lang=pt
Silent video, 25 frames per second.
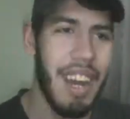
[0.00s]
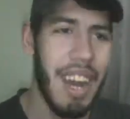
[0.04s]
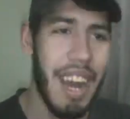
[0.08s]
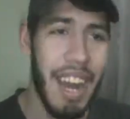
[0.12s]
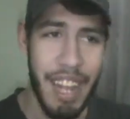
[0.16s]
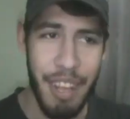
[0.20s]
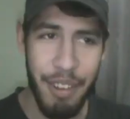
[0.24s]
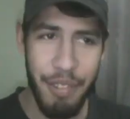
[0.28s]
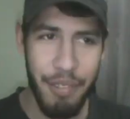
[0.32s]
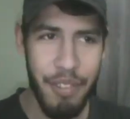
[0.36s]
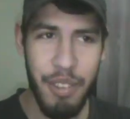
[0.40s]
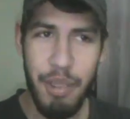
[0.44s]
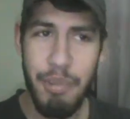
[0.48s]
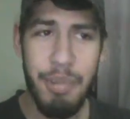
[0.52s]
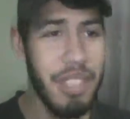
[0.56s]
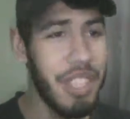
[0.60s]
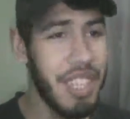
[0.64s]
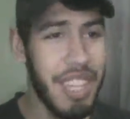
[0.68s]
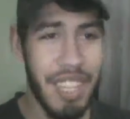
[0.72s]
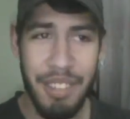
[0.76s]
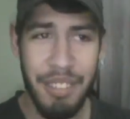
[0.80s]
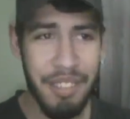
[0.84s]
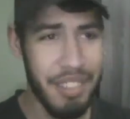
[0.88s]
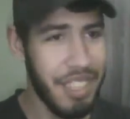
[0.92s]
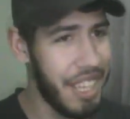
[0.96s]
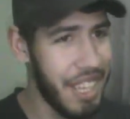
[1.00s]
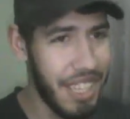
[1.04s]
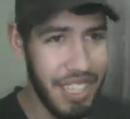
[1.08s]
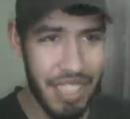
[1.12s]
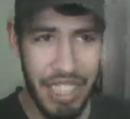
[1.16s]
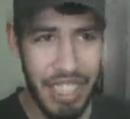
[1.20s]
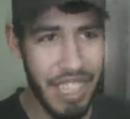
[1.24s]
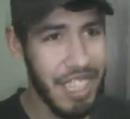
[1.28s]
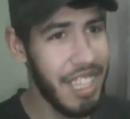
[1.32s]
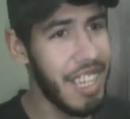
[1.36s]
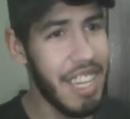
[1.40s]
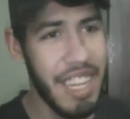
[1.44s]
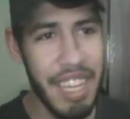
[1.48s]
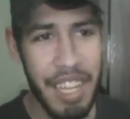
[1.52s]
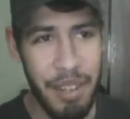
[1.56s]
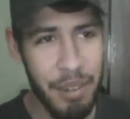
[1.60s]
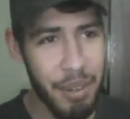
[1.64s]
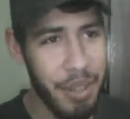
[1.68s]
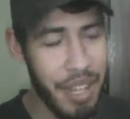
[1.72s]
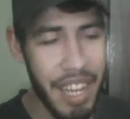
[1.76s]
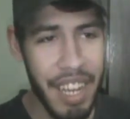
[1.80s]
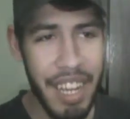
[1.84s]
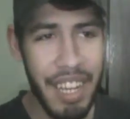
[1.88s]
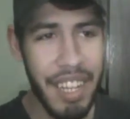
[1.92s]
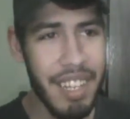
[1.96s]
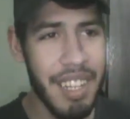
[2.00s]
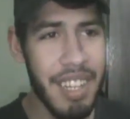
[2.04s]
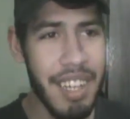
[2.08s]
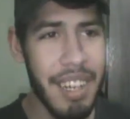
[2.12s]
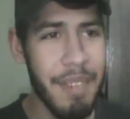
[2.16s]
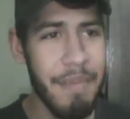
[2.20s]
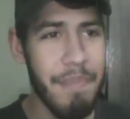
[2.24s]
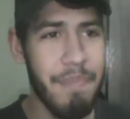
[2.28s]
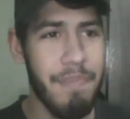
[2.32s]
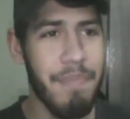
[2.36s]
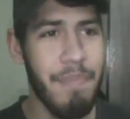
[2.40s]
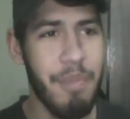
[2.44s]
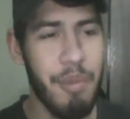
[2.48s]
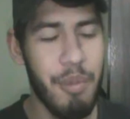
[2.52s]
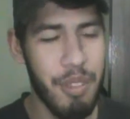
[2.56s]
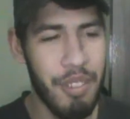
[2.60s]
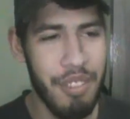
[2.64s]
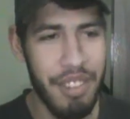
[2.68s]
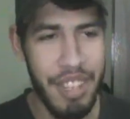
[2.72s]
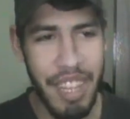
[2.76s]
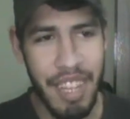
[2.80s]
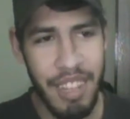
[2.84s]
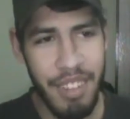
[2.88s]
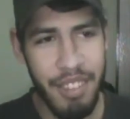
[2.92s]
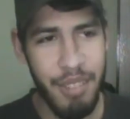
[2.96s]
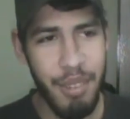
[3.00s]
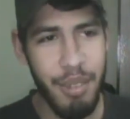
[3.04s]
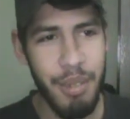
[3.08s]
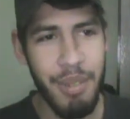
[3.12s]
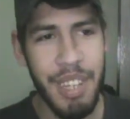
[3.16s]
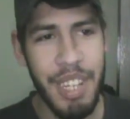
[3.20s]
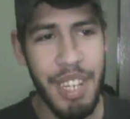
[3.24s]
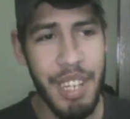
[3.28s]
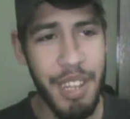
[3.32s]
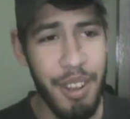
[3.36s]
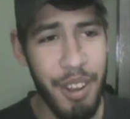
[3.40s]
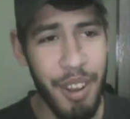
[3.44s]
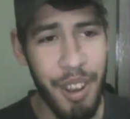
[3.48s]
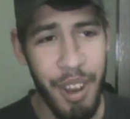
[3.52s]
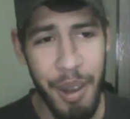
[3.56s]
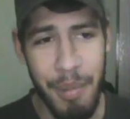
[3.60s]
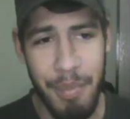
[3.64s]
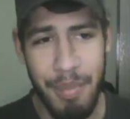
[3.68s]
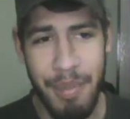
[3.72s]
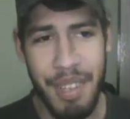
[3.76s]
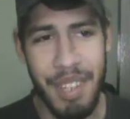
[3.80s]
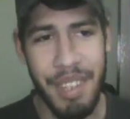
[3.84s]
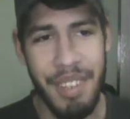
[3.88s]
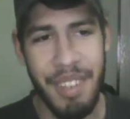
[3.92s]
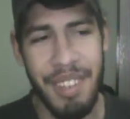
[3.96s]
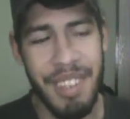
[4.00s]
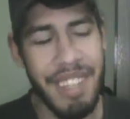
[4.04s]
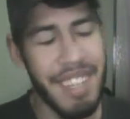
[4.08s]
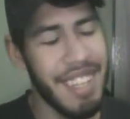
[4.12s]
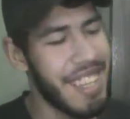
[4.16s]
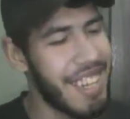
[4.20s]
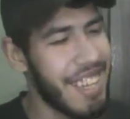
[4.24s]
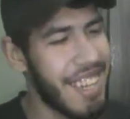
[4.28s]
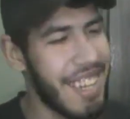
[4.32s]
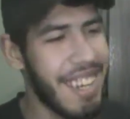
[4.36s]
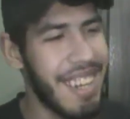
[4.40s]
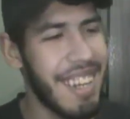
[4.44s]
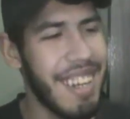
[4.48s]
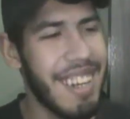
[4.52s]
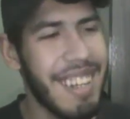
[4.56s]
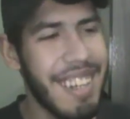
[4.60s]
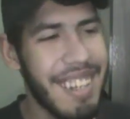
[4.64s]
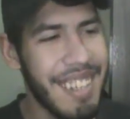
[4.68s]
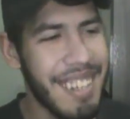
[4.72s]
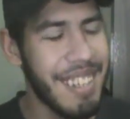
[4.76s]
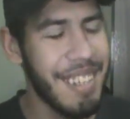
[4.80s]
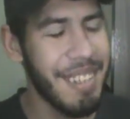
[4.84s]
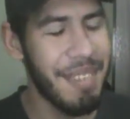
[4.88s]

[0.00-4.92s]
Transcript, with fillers: Aí o filme já não tem dinheiro e ainda consegue destruir um helicóptero, né, cara?